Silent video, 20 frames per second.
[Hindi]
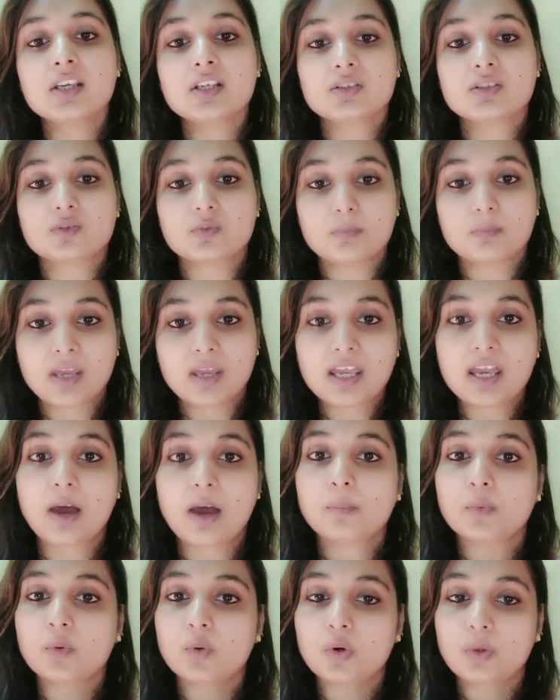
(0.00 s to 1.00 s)
सो so, मैं
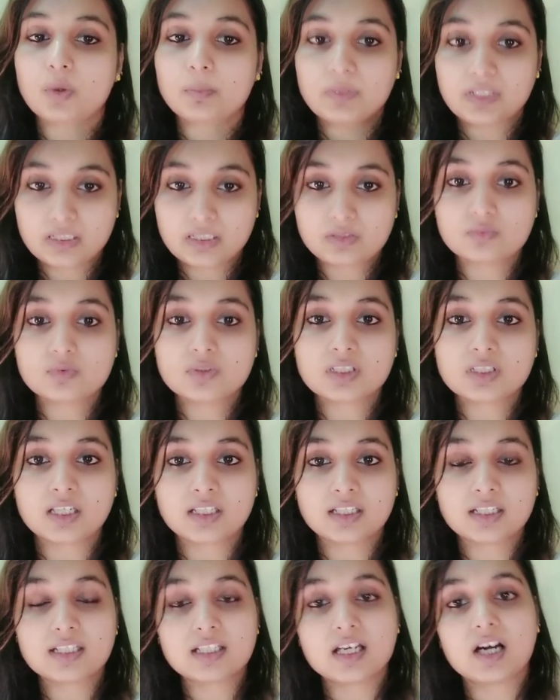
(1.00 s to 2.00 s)
आपको अभी यूज़
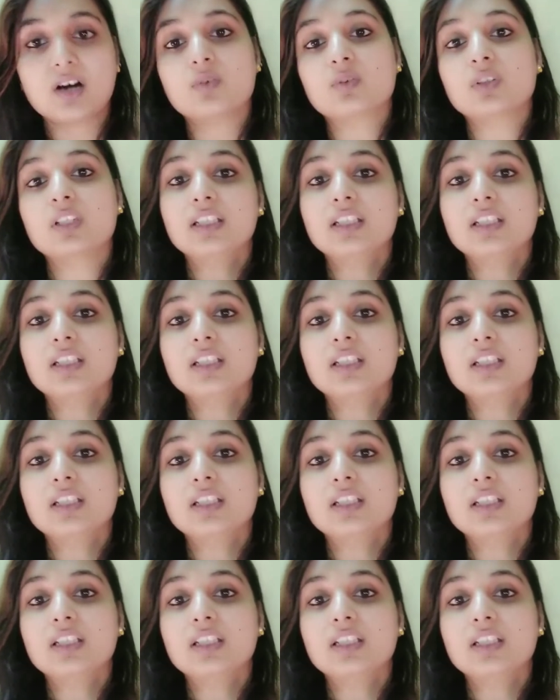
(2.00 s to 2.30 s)
करके दिखाऊंगी